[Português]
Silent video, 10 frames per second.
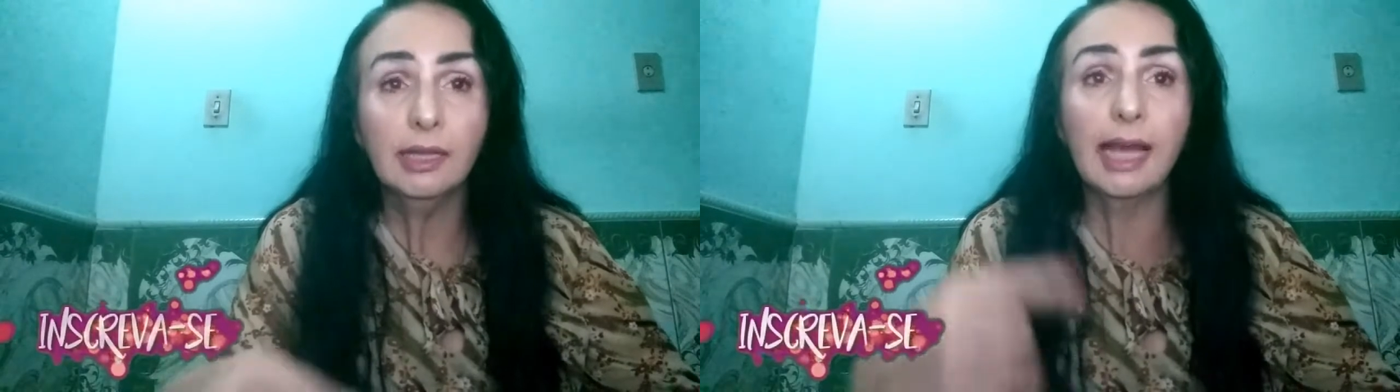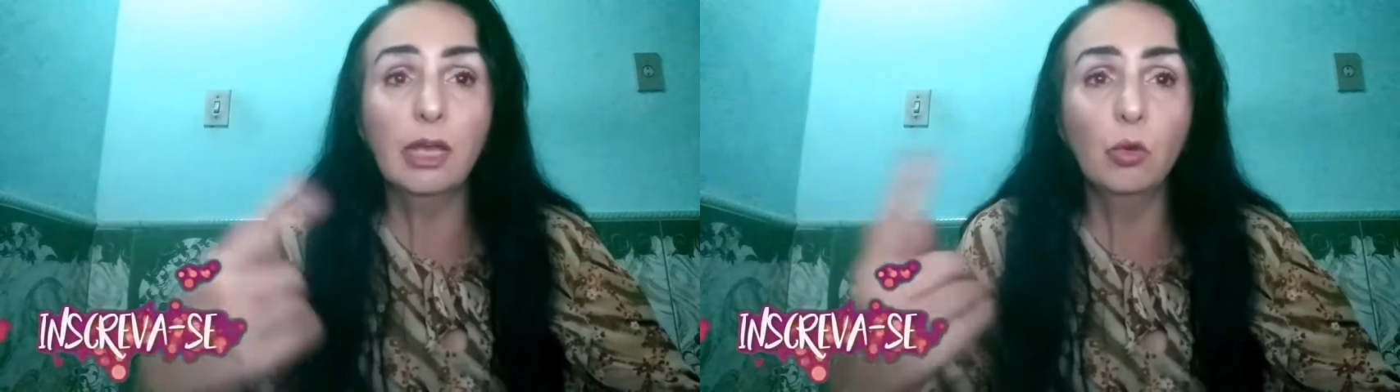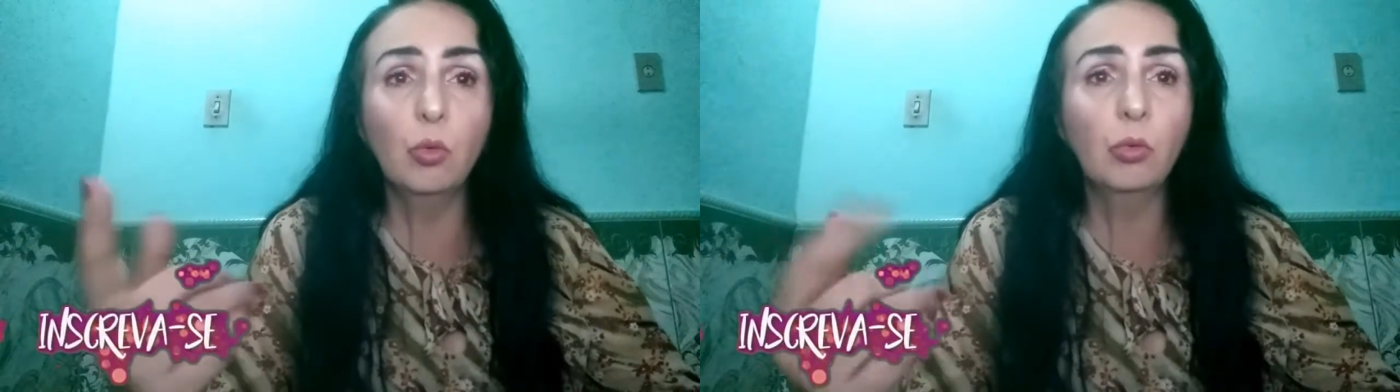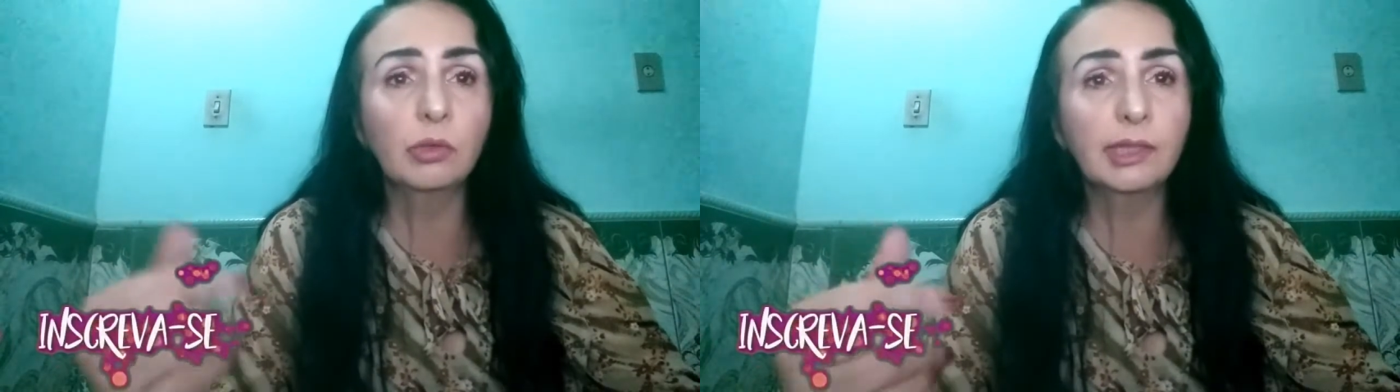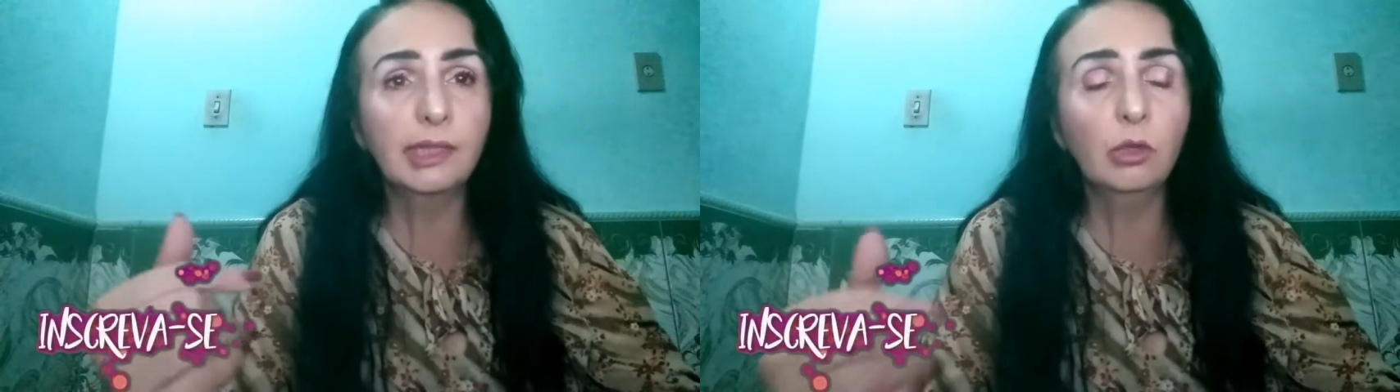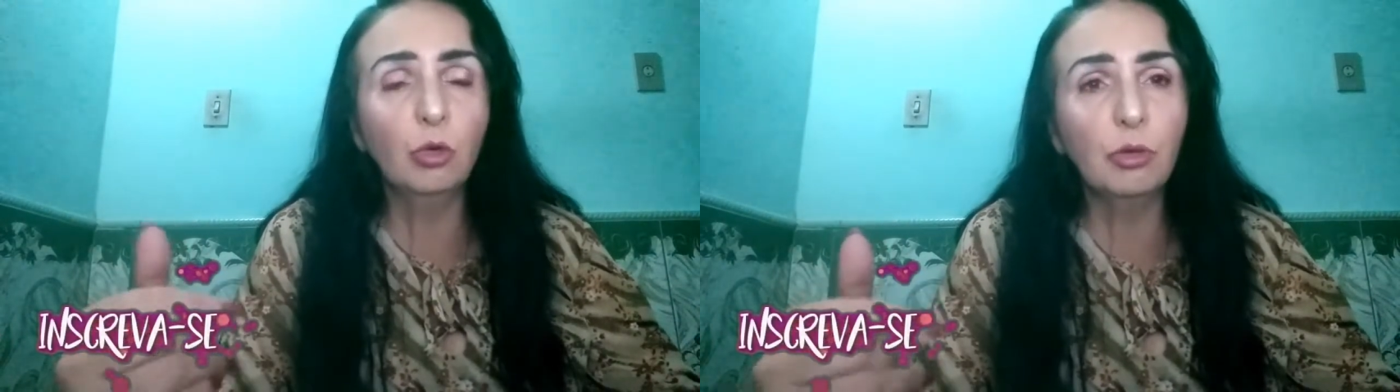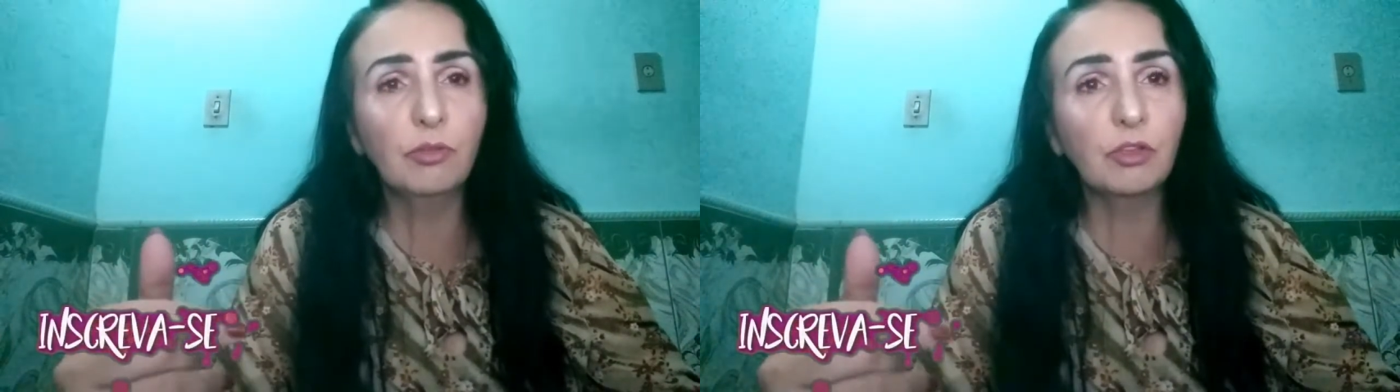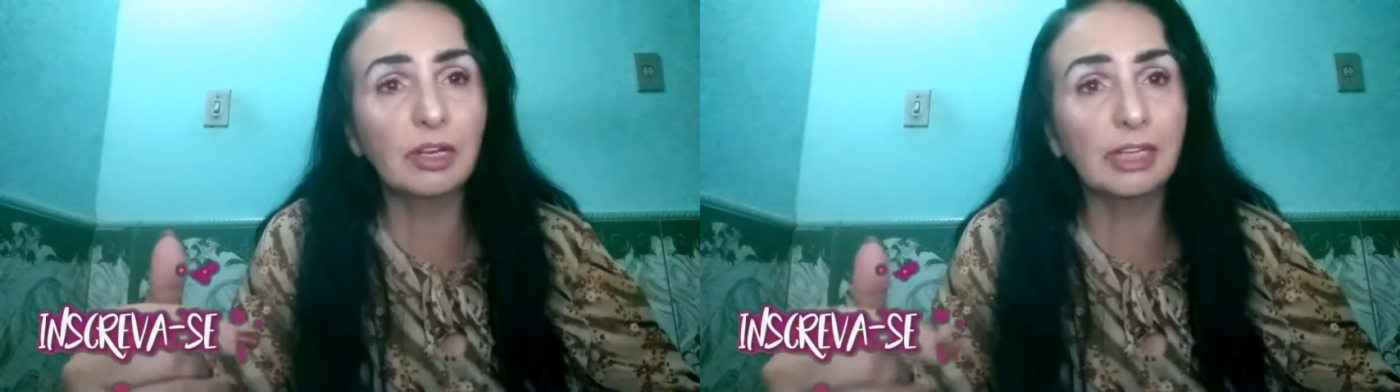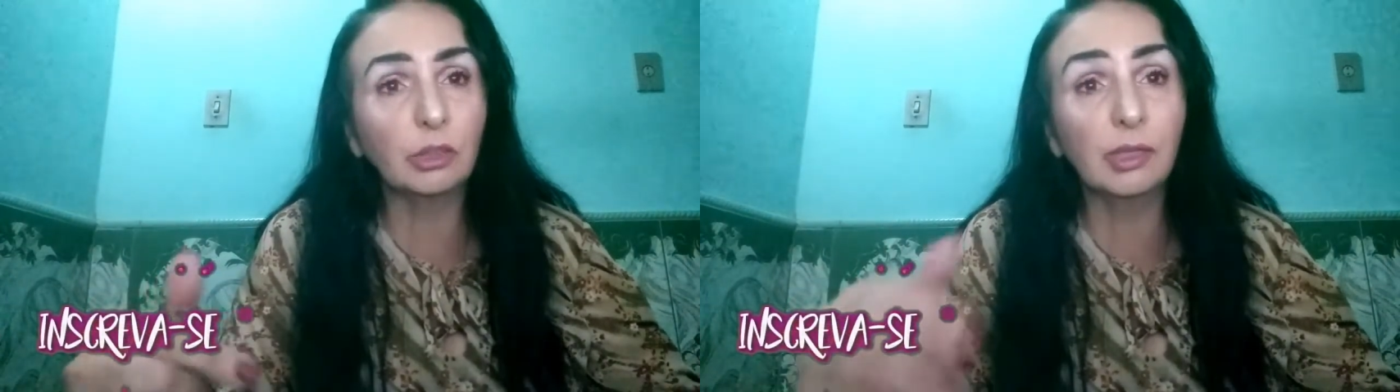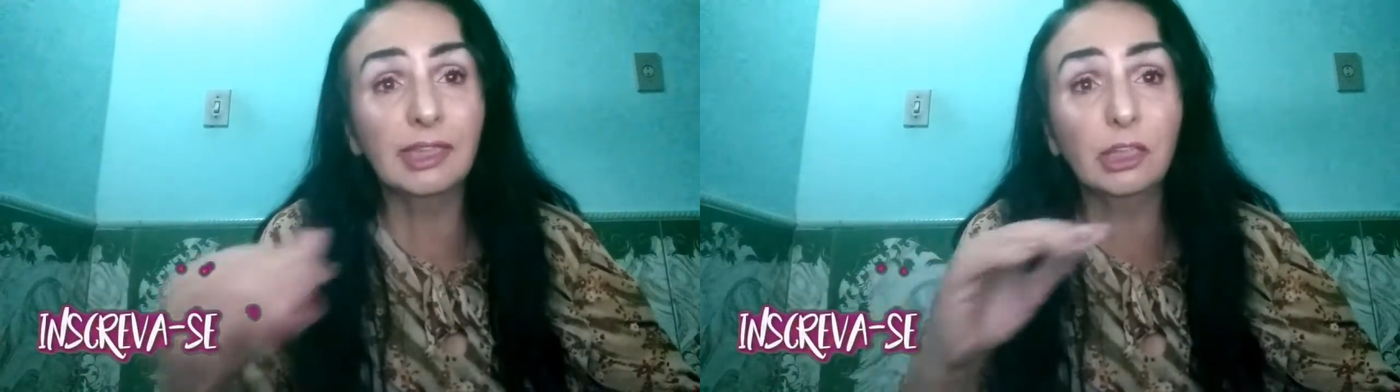Tenho um com 5 mil
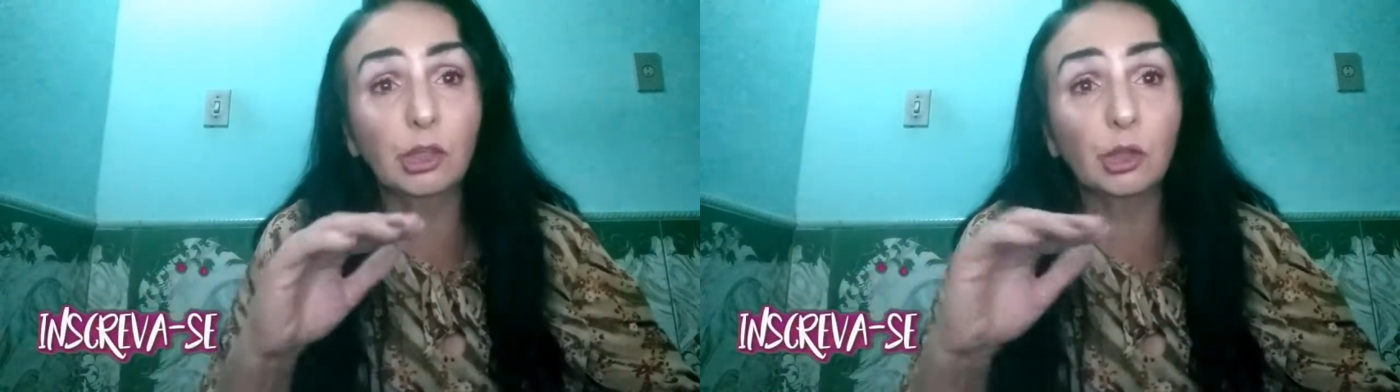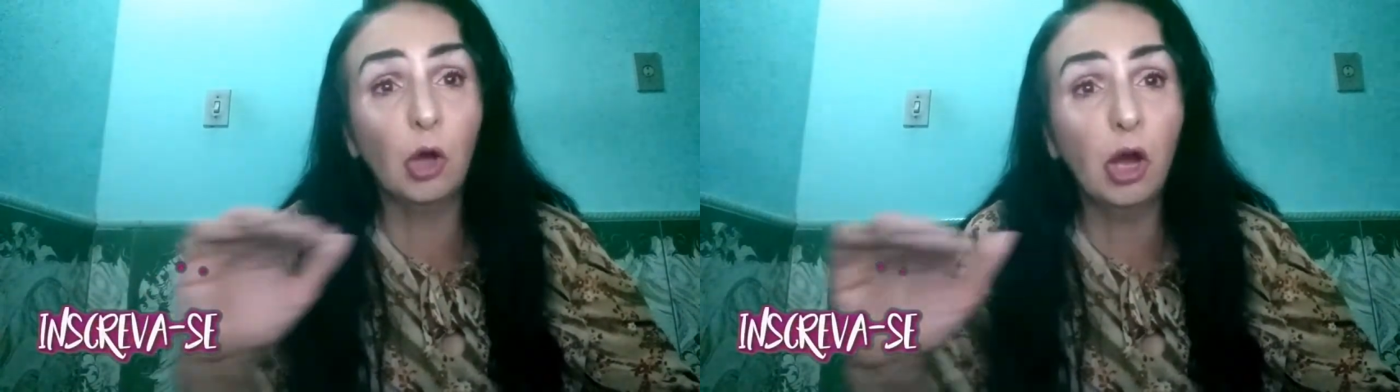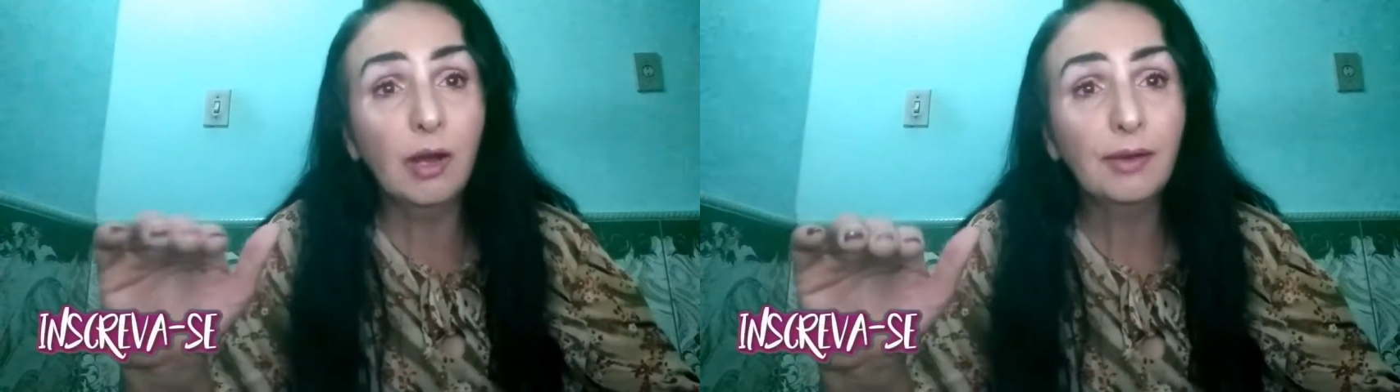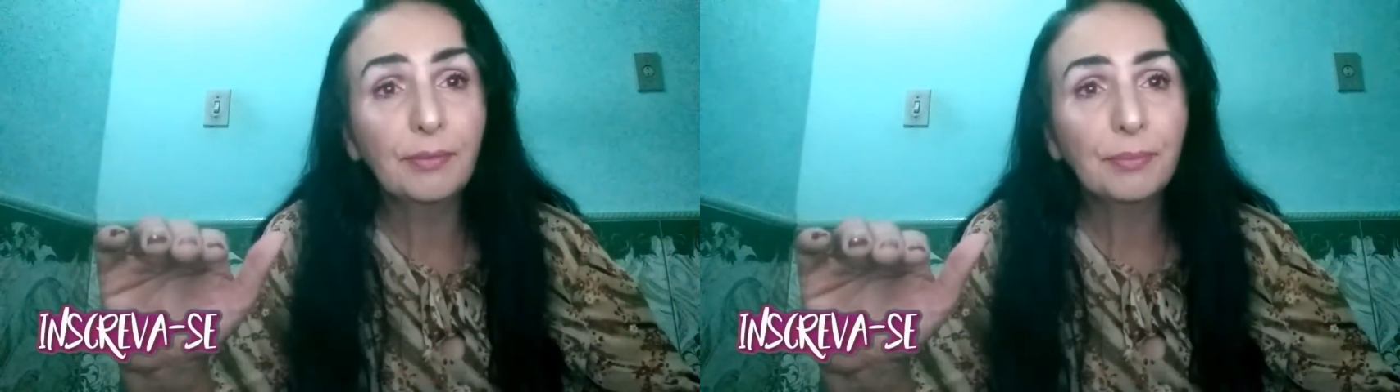visualizações e só.